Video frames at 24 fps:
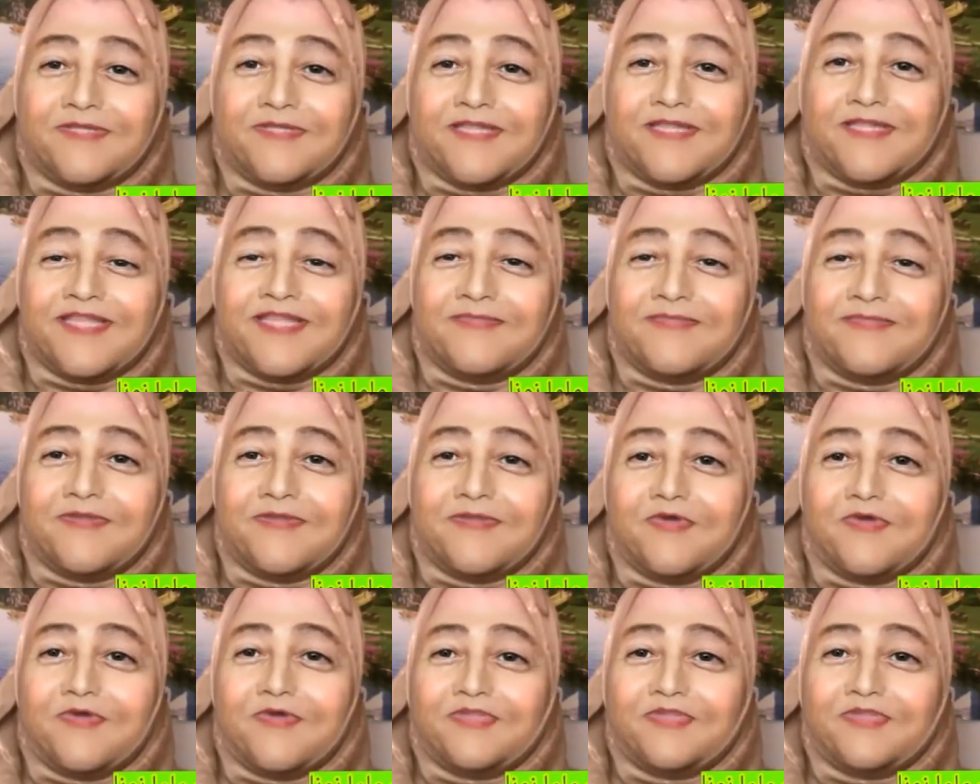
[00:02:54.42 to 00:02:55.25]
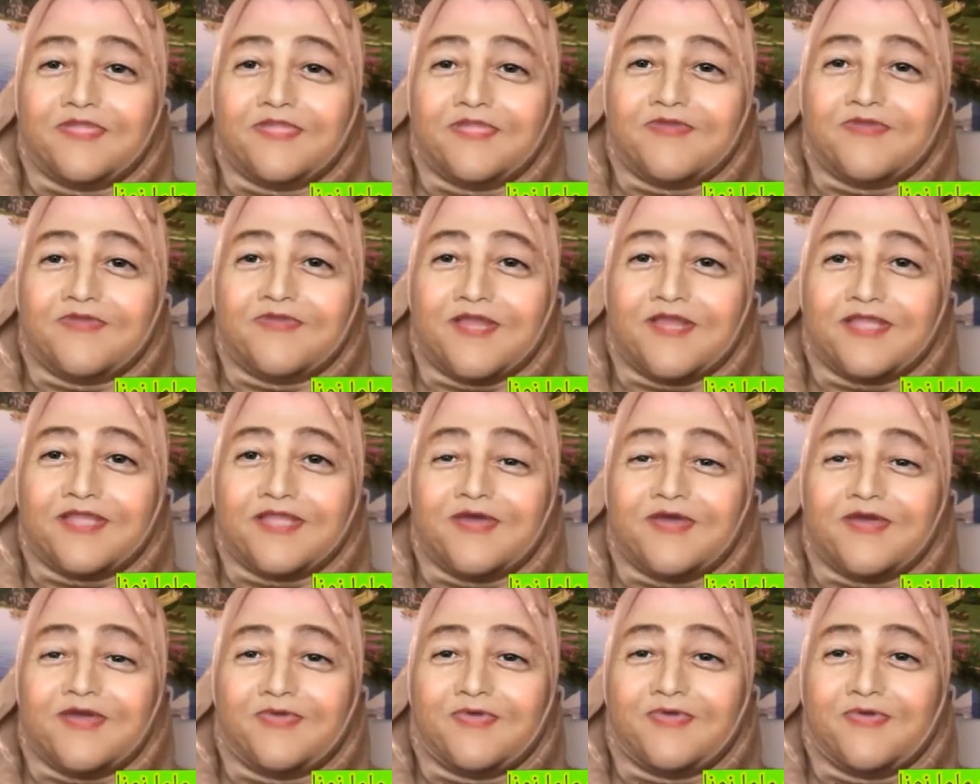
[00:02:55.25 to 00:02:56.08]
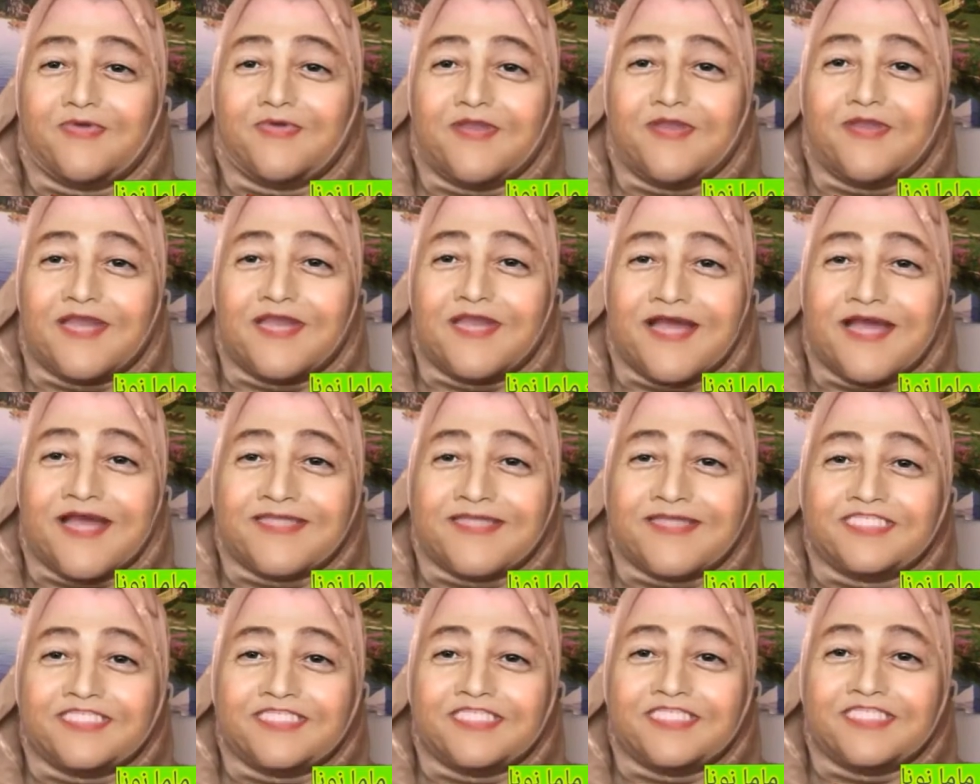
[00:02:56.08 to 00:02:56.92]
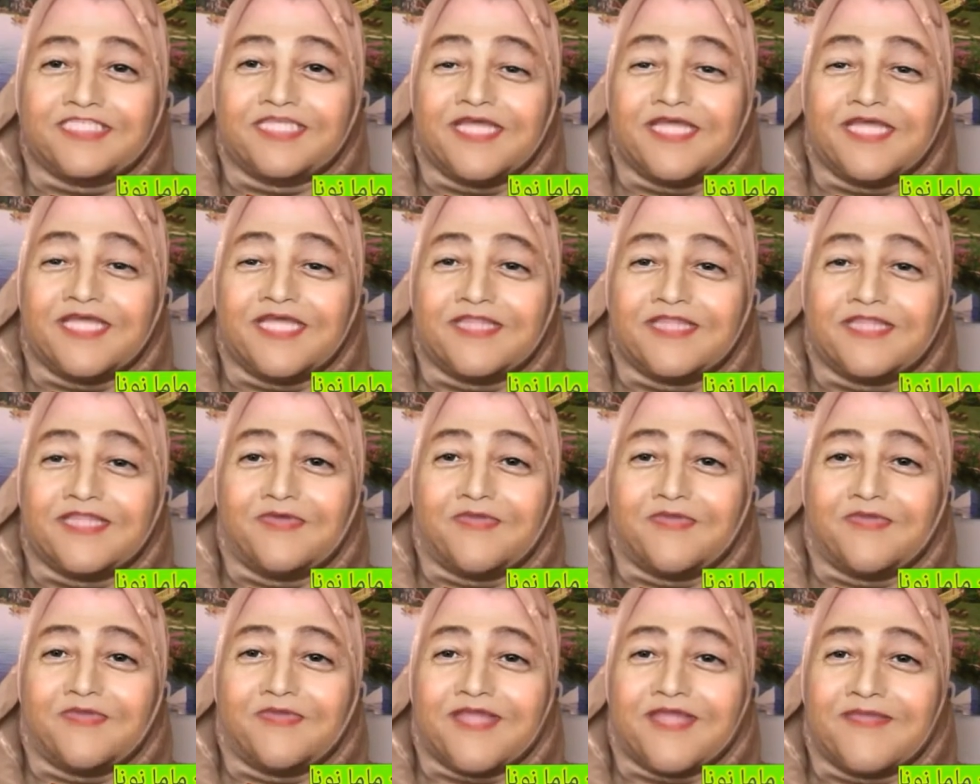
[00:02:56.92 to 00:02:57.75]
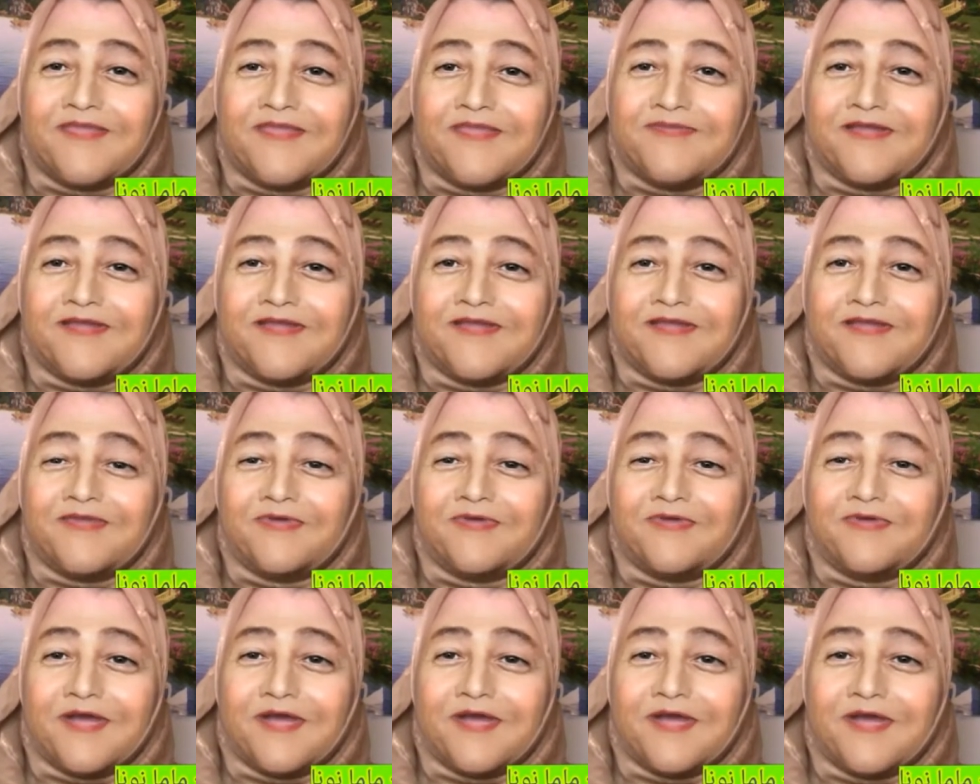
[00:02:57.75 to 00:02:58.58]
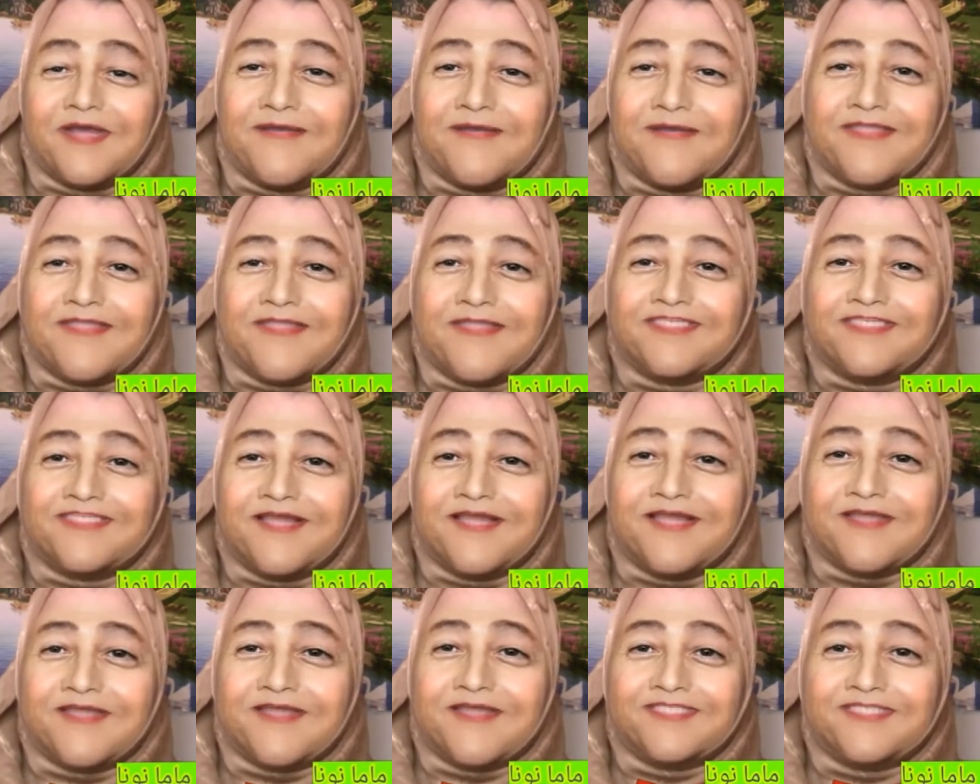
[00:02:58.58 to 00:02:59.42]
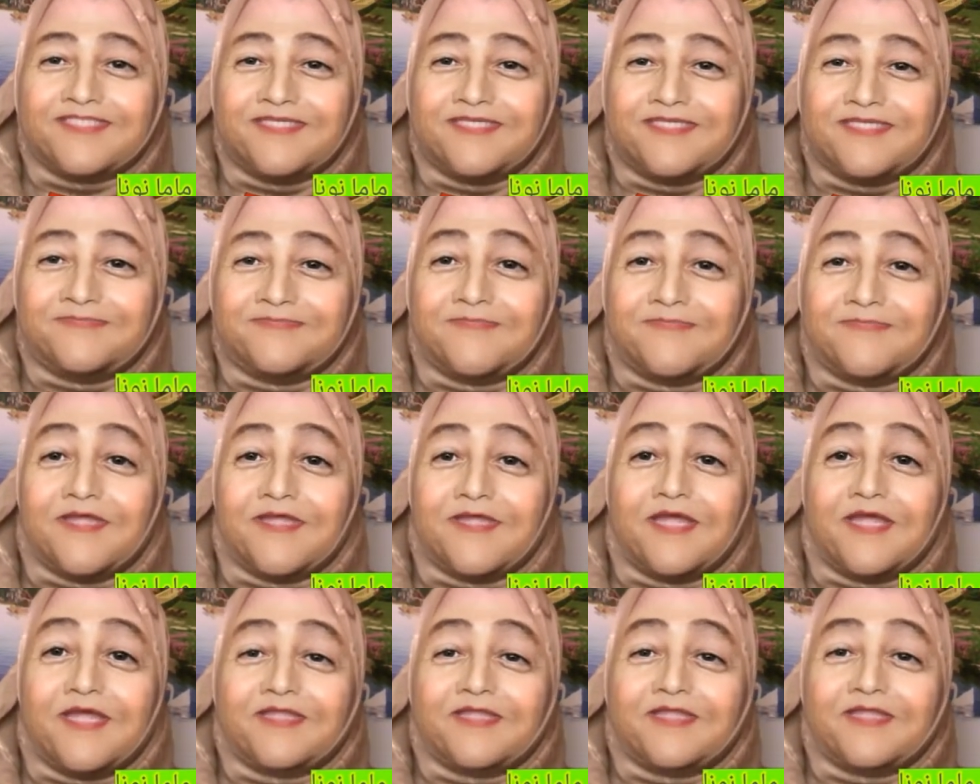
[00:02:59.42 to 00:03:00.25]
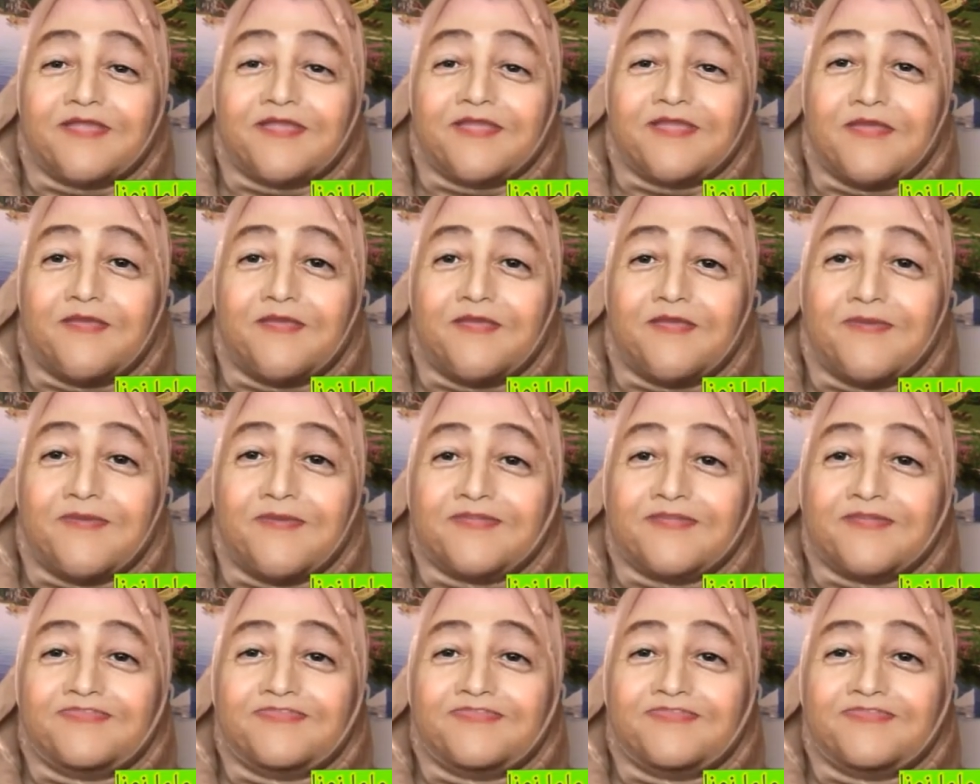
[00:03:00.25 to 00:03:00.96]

دايما يحط ايده على ظهره ويقول للي قاعدين دوت هيبقى له هيبقى انسان عظيم طيب وبعد